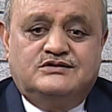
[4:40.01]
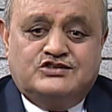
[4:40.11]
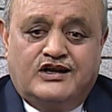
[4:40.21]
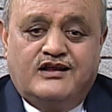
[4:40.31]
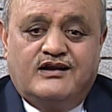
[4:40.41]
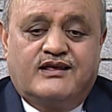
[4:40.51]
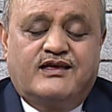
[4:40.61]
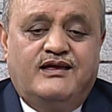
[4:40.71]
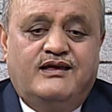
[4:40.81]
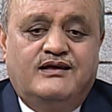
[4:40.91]
चंडीगढ़
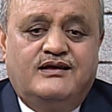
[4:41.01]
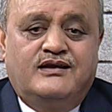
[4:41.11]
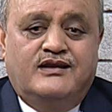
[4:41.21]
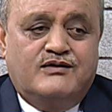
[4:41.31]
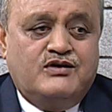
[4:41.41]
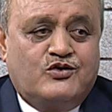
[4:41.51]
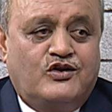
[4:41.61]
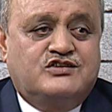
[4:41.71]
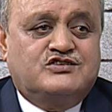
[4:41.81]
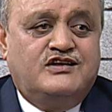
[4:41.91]
के डीएवी
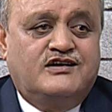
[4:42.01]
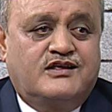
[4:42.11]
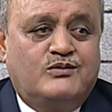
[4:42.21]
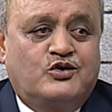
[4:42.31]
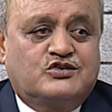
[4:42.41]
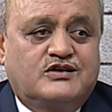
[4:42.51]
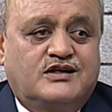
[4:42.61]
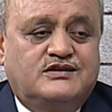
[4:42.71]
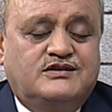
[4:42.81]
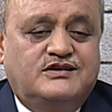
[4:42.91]
कॉलेज चंडीगढ़ के बॉक्सर
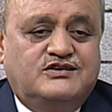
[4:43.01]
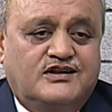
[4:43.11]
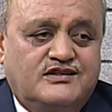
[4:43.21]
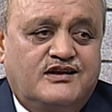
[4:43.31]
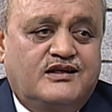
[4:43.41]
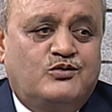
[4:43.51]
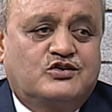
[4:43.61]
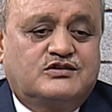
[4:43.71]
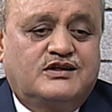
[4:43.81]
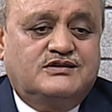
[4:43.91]
आते थे जलंधर के
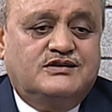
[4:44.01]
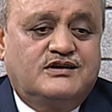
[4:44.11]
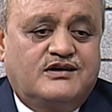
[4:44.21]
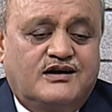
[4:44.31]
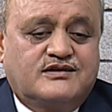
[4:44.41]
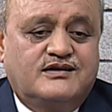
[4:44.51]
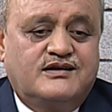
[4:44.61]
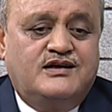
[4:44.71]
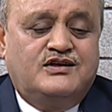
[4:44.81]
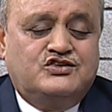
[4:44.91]
बॉक्सर आते थे खासकर
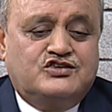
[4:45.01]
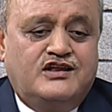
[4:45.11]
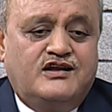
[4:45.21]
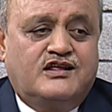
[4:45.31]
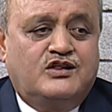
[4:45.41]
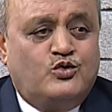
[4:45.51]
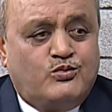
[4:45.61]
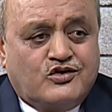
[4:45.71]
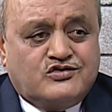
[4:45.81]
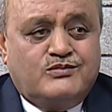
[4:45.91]
चंडीगढ़ के दो
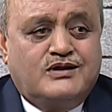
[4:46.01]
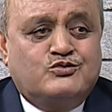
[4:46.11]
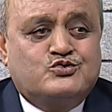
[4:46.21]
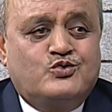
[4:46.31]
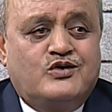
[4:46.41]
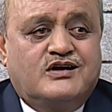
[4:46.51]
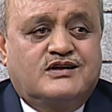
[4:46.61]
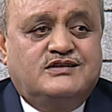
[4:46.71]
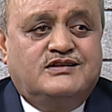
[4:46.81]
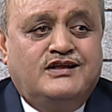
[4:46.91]
बॉक्सर बड़े मशहूर हुआ
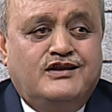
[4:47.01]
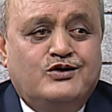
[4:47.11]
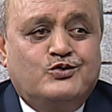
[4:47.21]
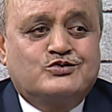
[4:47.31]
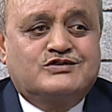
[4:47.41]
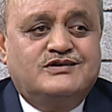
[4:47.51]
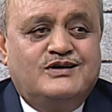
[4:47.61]
करते थे न्यूरोज